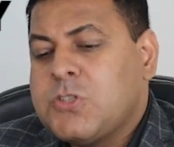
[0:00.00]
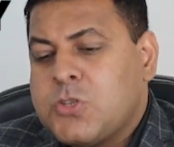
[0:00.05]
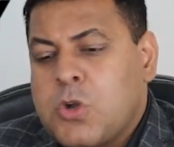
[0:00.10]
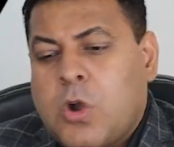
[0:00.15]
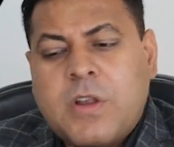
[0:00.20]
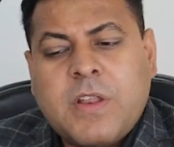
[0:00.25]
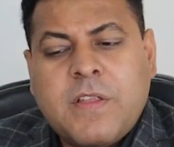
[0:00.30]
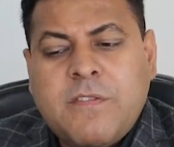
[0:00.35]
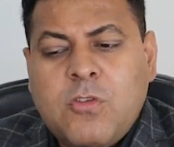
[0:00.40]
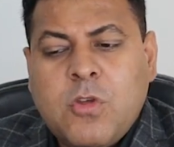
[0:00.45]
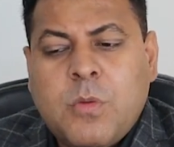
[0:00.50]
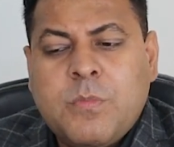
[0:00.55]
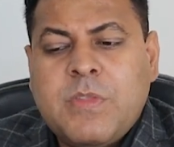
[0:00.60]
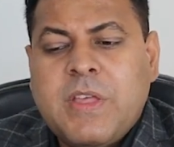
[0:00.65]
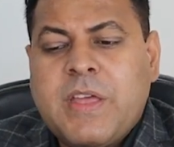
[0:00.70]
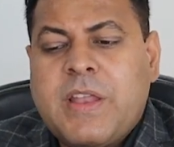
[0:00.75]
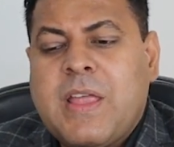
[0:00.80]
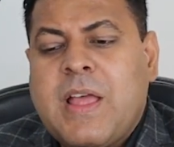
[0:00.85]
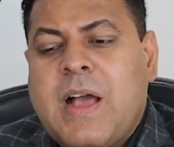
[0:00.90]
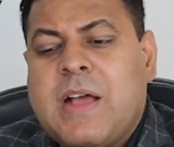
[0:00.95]
शॉर्ट रिव्यू हम
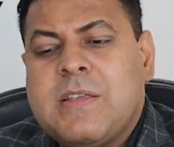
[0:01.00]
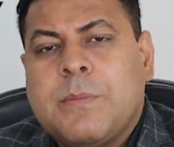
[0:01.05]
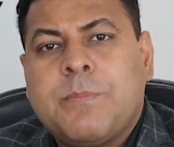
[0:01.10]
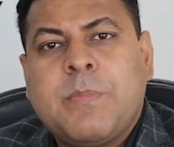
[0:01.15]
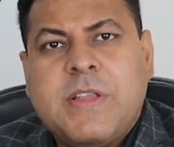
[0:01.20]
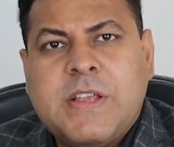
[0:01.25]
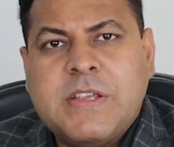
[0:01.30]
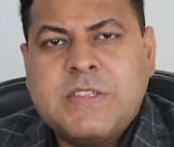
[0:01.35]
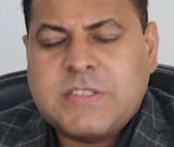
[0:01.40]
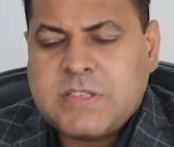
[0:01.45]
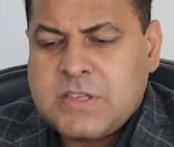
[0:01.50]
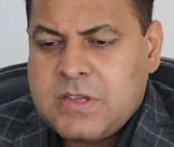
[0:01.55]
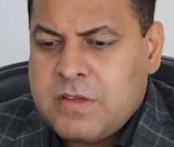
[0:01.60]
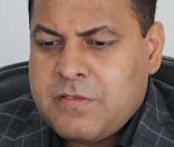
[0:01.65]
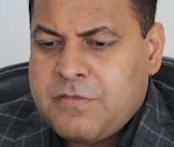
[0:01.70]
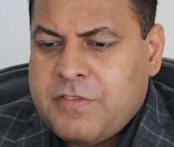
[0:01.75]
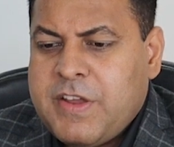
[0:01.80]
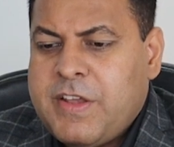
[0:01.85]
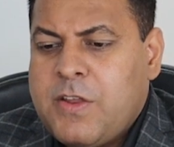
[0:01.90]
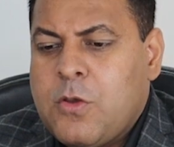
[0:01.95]
दे रहे हैं आज अपनी इस
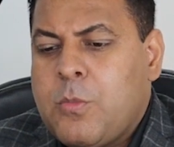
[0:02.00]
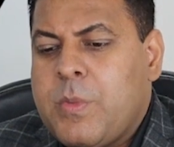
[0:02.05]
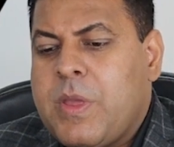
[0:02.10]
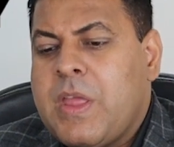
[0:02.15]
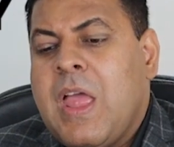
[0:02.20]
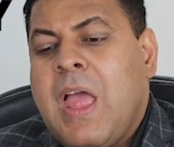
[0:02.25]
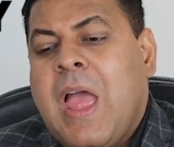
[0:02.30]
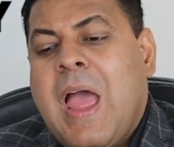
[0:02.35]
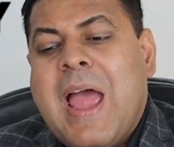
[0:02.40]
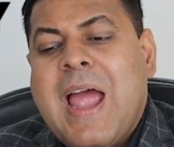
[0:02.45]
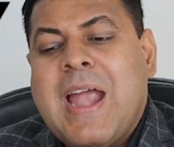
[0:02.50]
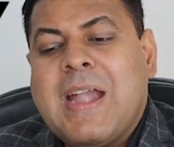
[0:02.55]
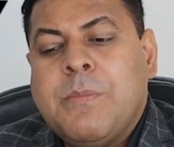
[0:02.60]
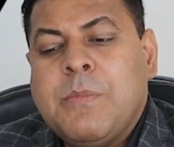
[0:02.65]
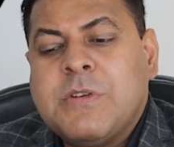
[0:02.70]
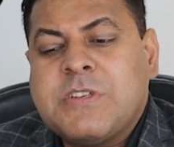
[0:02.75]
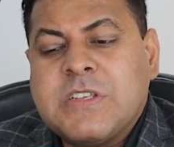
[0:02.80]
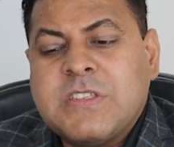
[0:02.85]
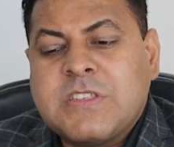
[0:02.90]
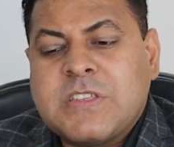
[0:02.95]
वीडियो में
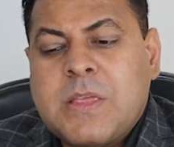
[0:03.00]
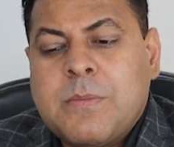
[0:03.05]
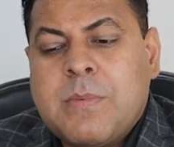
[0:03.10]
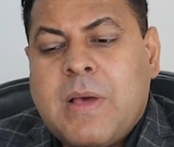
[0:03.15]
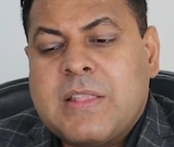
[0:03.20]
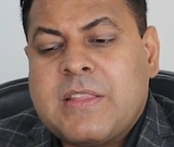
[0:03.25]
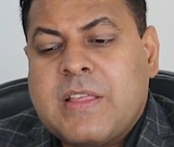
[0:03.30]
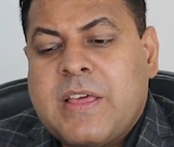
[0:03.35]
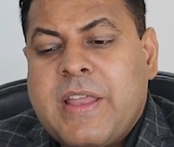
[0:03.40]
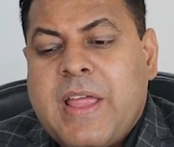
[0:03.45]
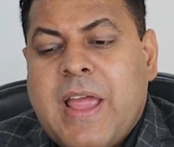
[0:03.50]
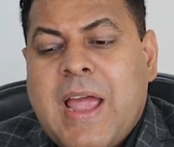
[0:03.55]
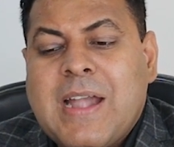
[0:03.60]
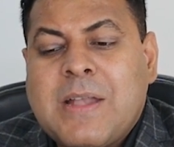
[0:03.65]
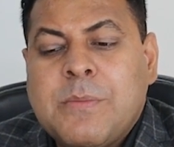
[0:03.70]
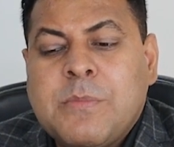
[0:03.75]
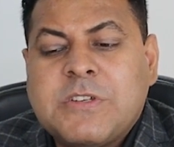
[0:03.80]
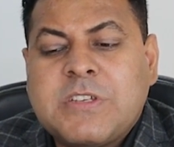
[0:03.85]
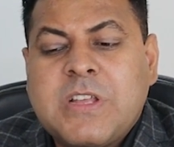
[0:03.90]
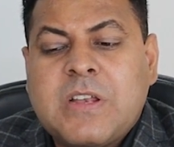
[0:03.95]
एडमिशंस की बात करें
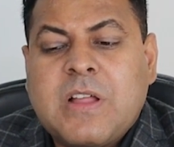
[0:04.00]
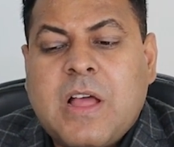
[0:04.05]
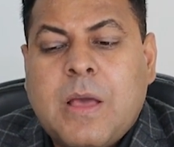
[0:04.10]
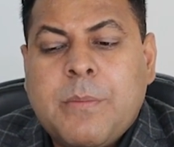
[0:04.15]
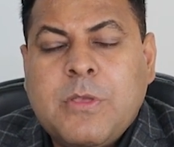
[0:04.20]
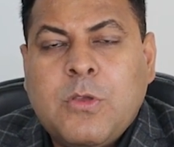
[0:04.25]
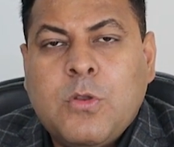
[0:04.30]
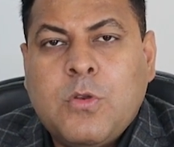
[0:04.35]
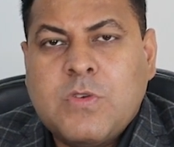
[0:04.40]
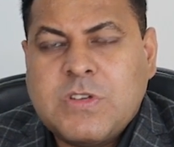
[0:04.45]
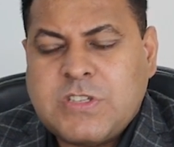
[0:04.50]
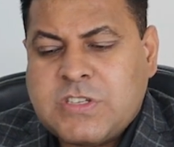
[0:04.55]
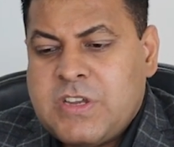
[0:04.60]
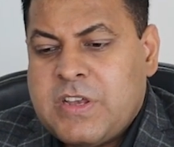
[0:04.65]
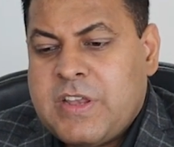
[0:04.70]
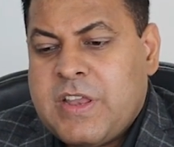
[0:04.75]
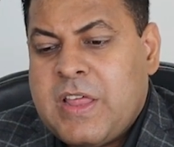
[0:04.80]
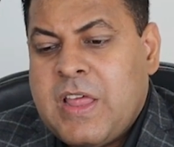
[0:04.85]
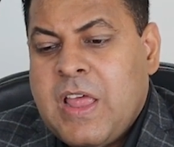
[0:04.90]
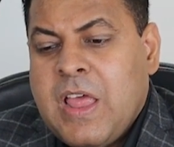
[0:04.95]
एडमिशन का भी
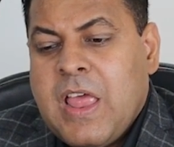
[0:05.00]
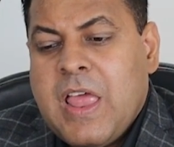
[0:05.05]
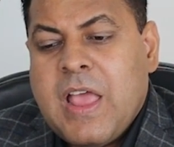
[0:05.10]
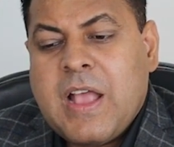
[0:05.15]
यूनिवर्सिटी ने